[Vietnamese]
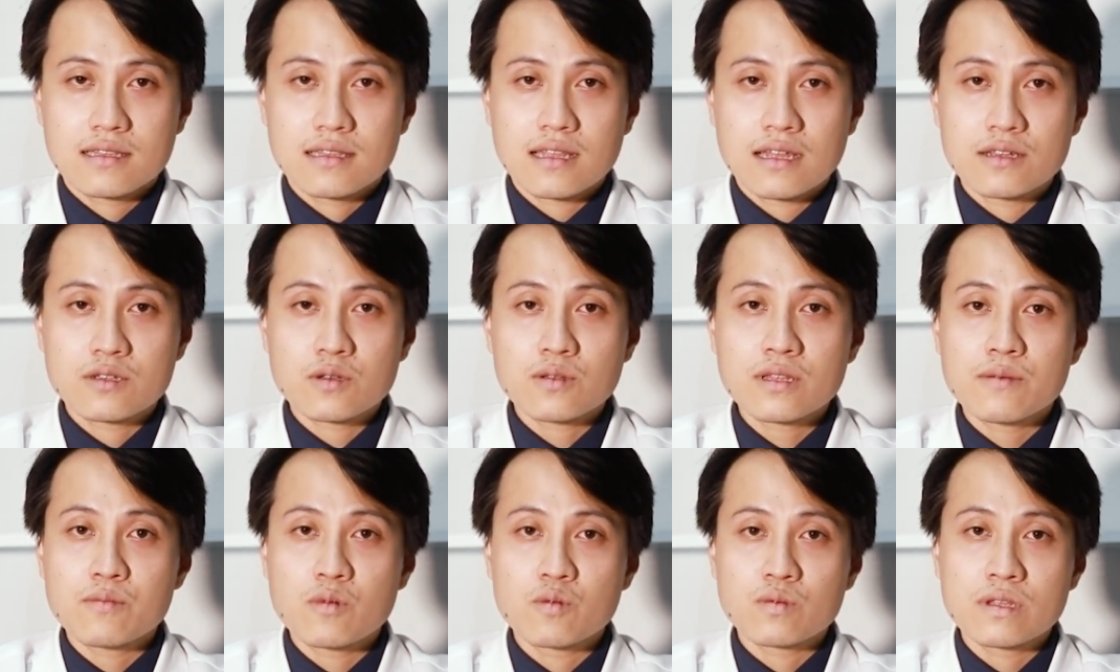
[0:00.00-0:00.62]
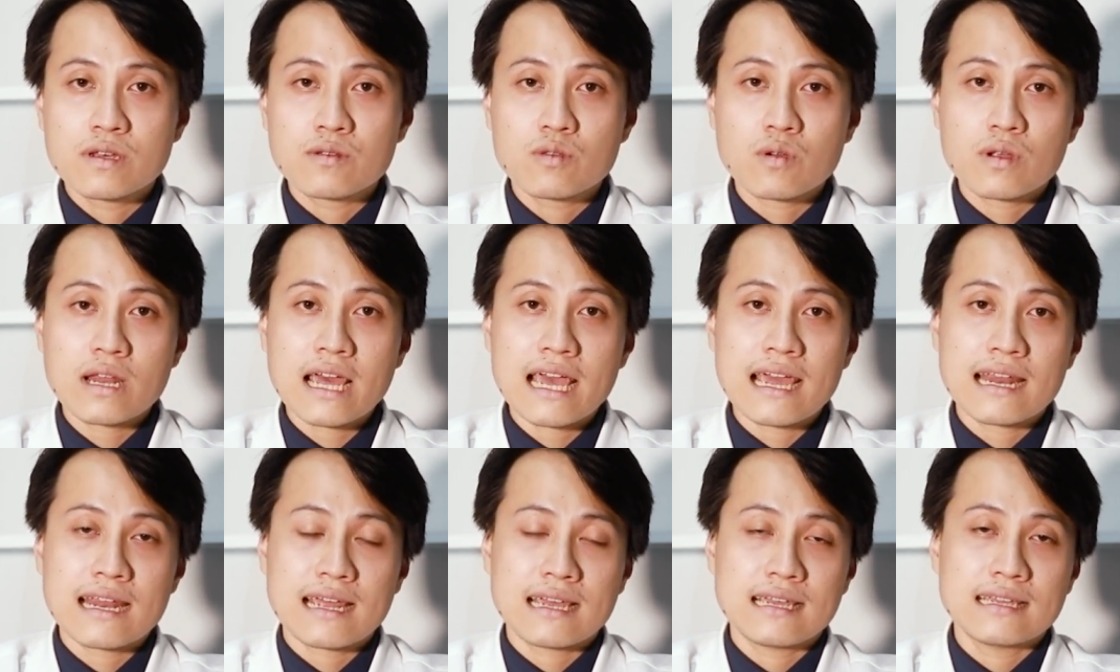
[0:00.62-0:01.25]
tần số tim mục tiêu tối
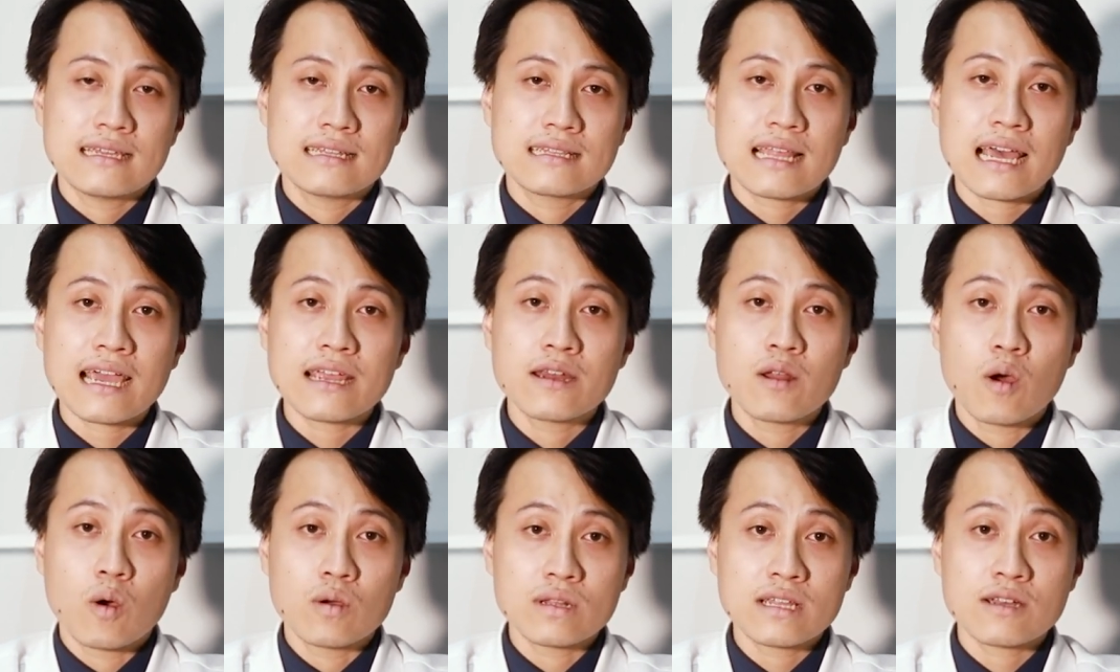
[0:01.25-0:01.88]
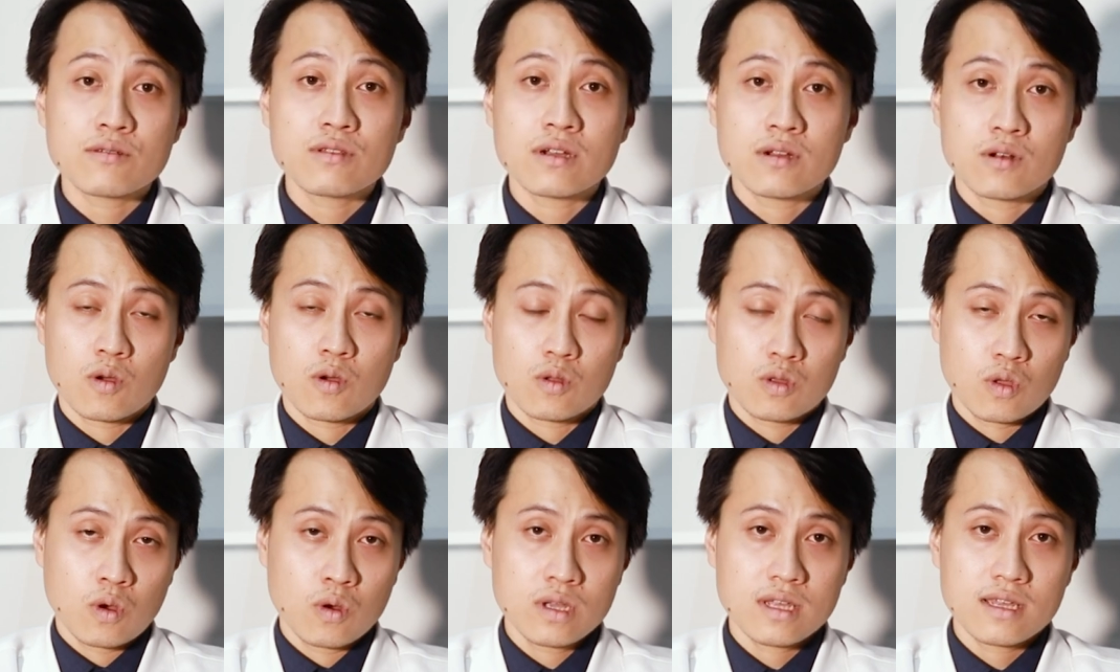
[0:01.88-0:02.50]
đa này thay đổi theo
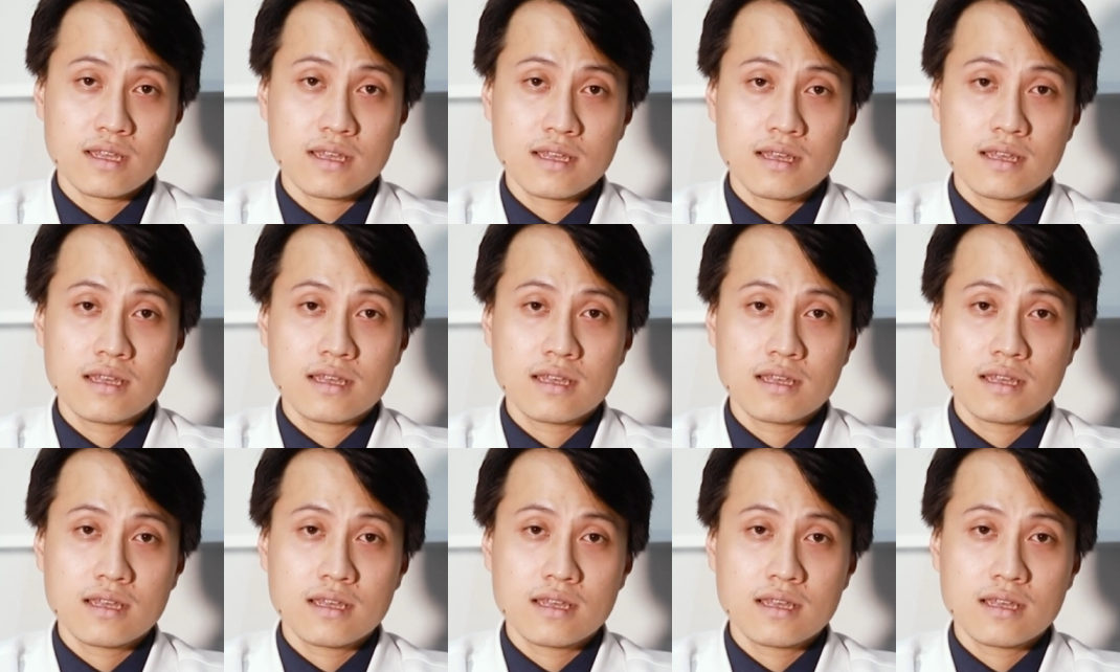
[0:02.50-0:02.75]
độ tuổi.